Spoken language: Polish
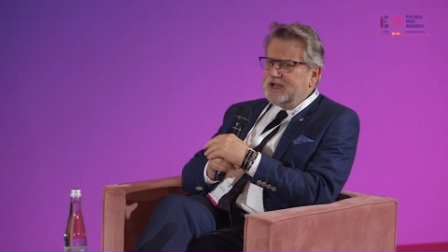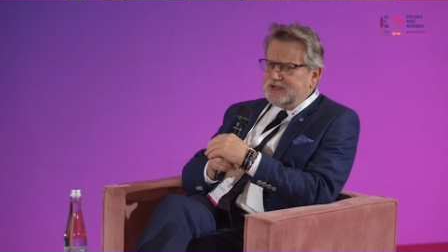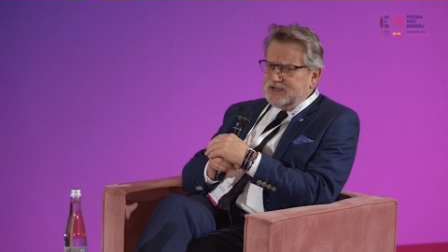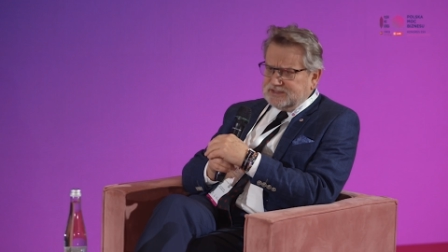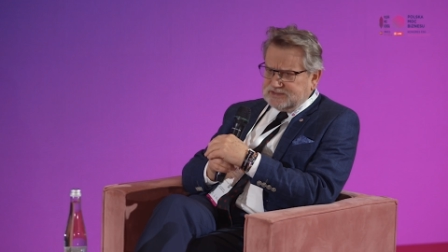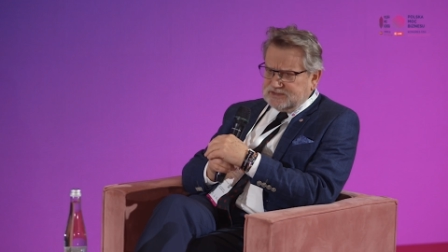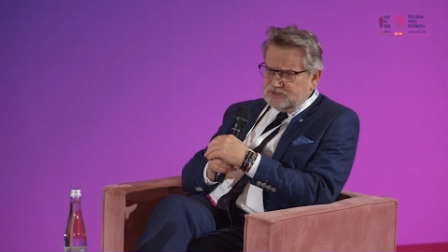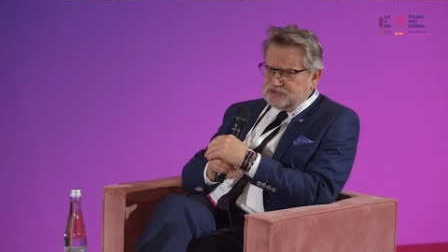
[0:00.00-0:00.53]

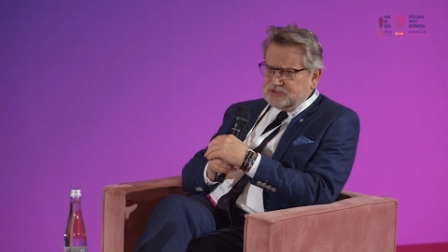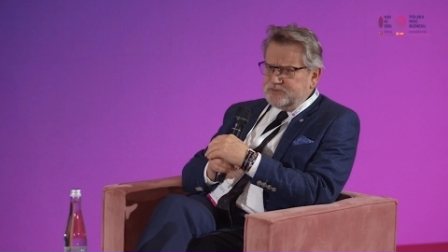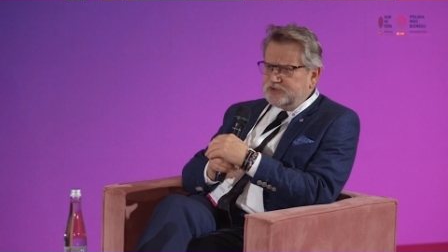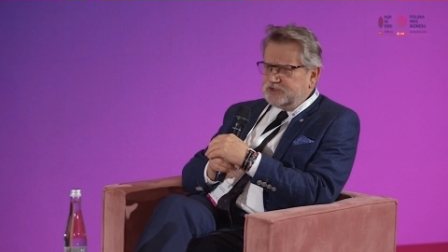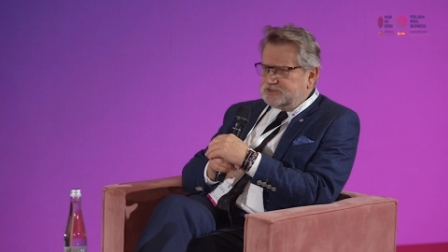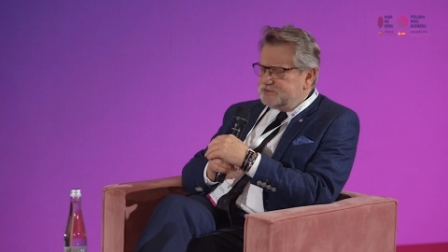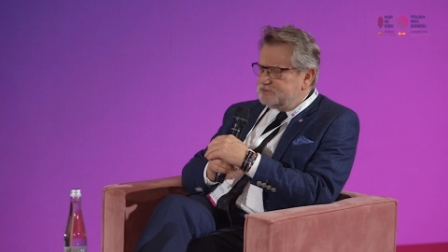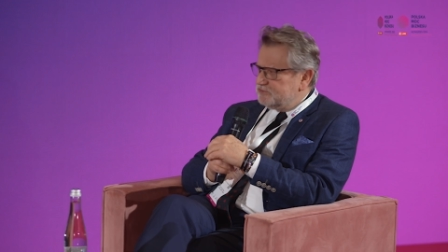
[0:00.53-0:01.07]
dlatego że
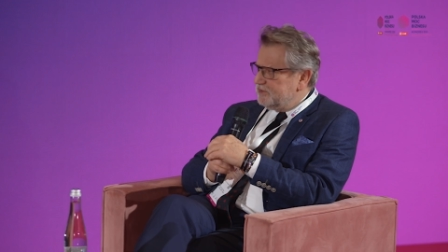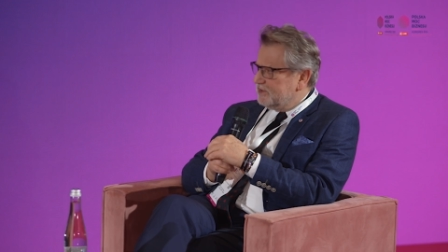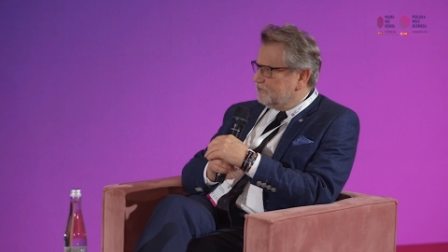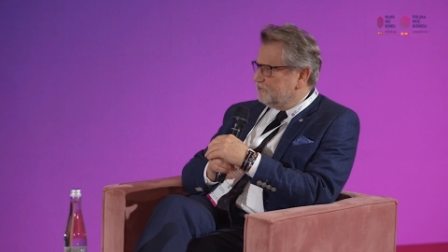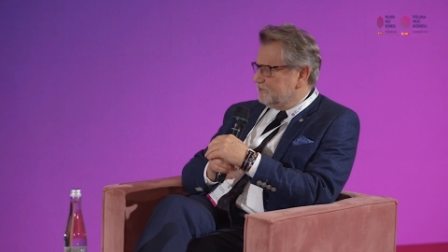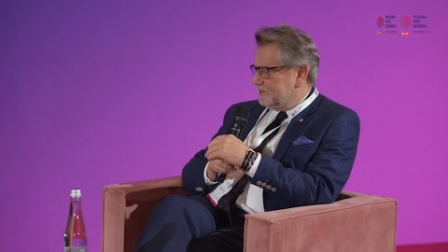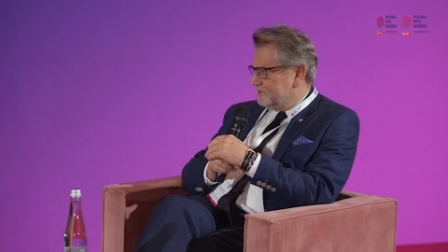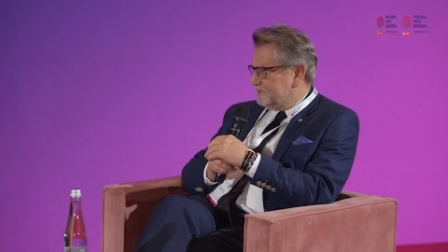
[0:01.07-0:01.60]

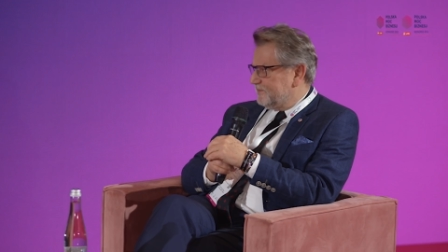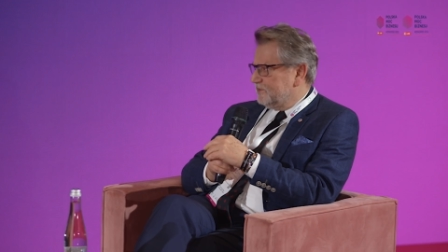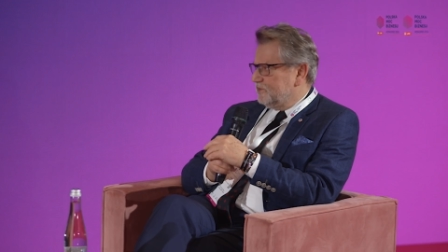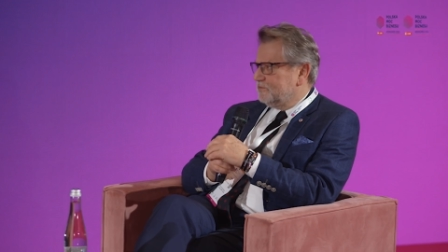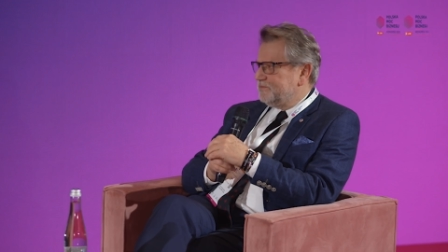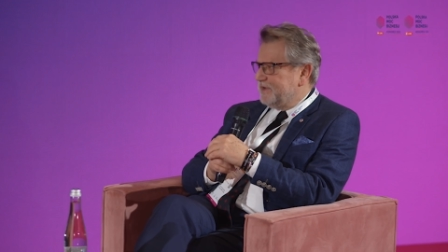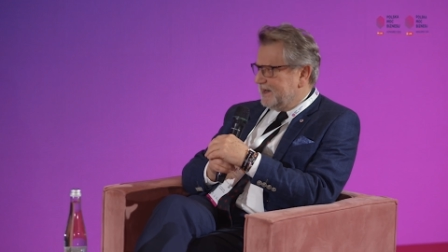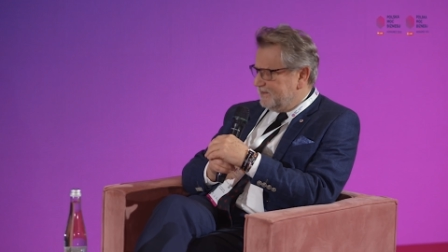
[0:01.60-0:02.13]
monetyzują tą
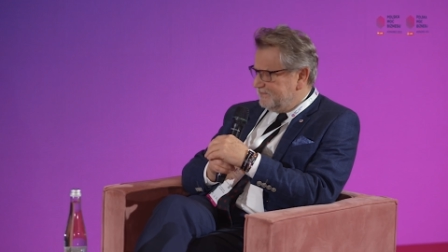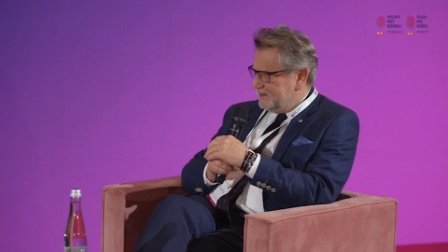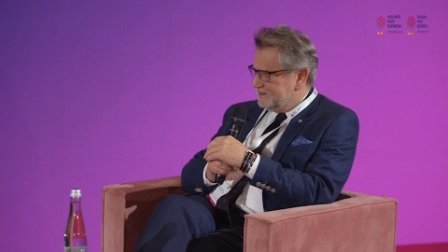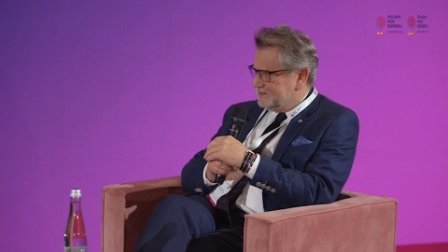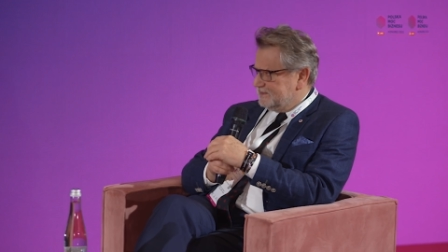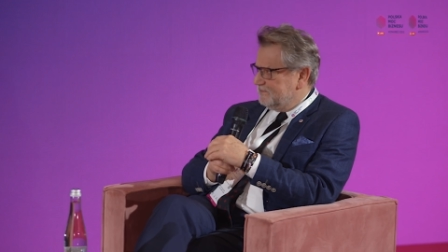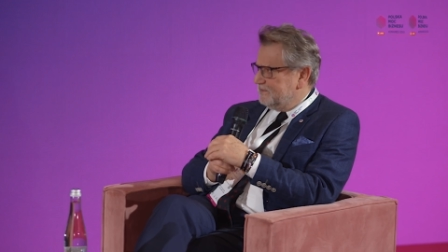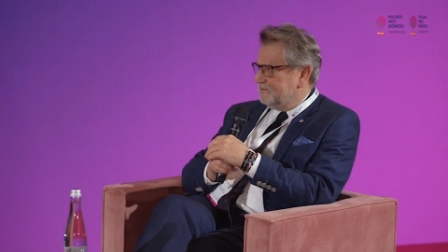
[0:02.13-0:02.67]
swoją
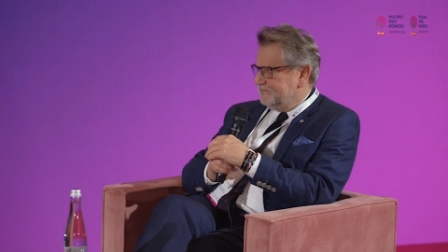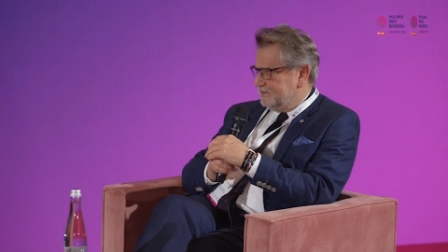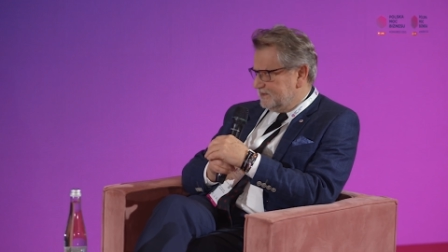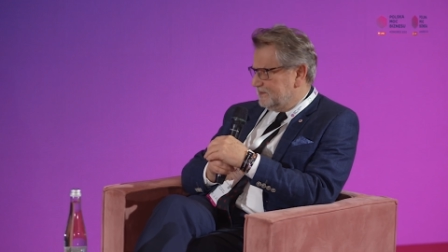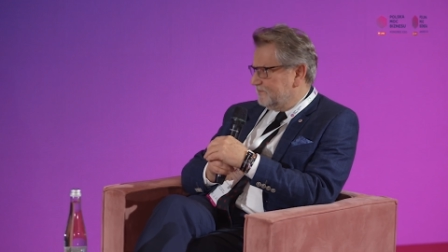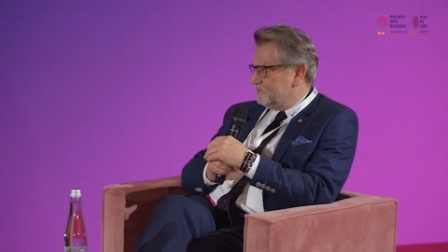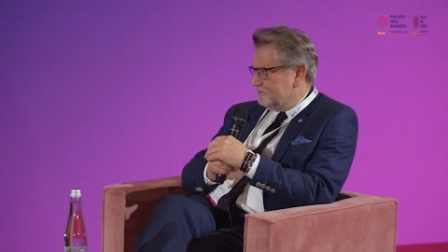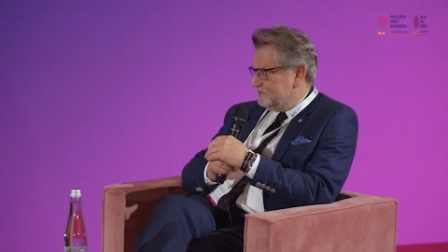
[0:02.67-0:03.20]
parawiedzę,
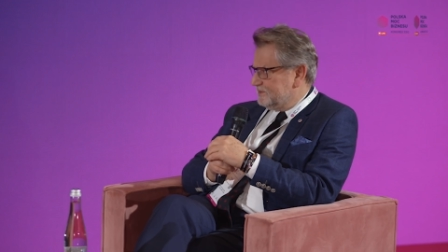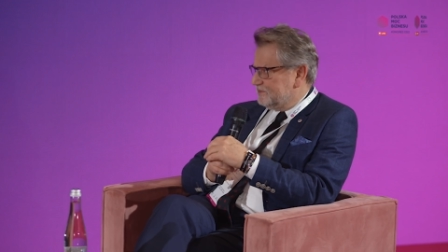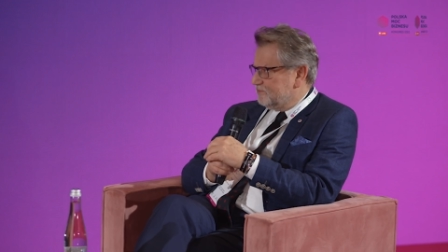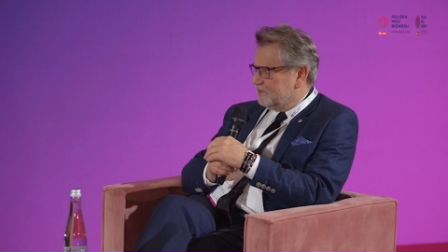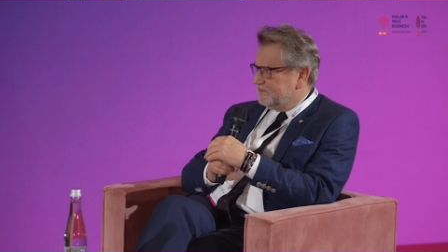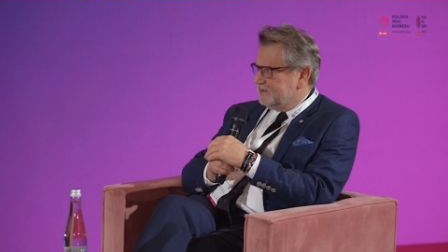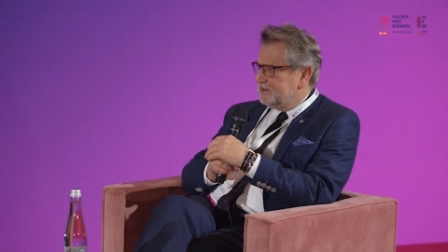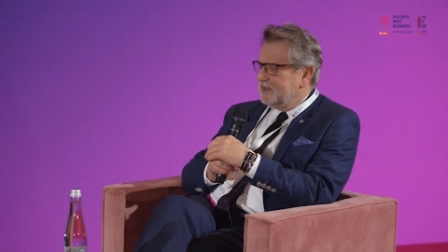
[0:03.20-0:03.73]
wiedzę w
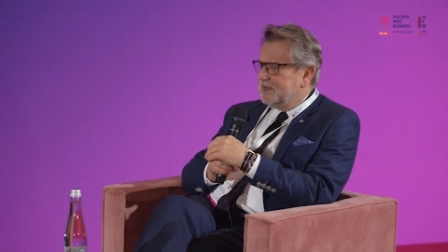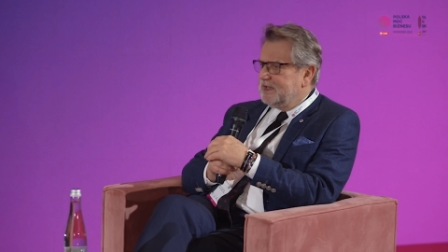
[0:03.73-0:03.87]
cudzysłowie,